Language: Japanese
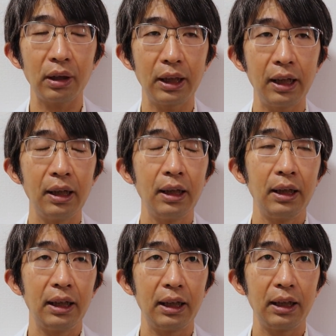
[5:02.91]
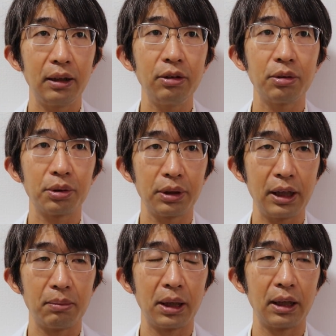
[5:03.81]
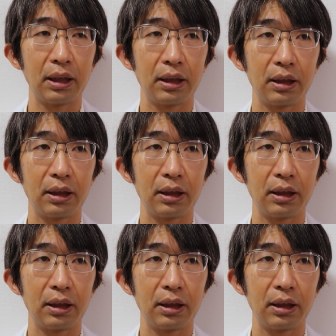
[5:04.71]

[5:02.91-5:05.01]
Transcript: で、えー、いうことで、まあ、